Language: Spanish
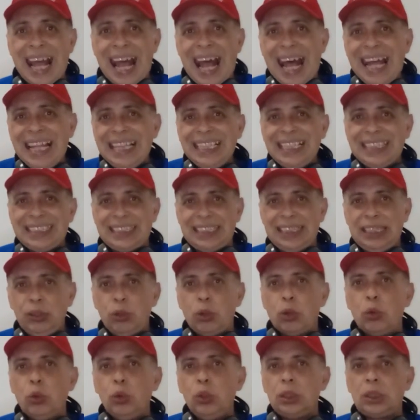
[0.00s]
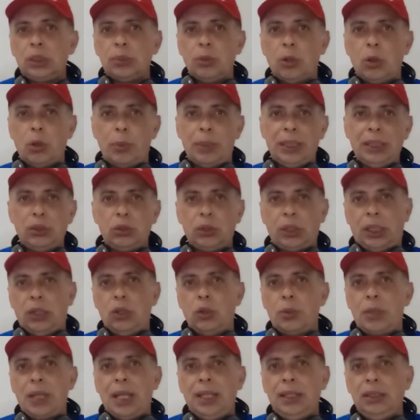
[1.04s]
han decidido en último momento que
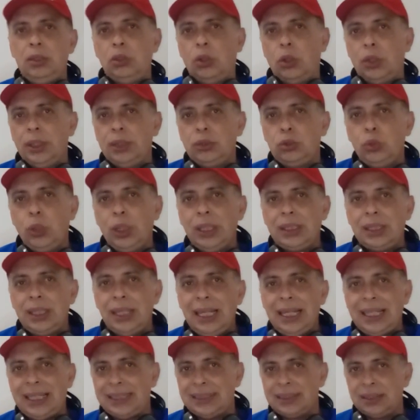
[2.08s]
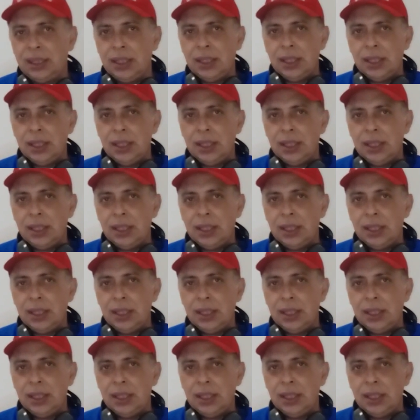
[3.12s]
no viajen dos de sus estelares,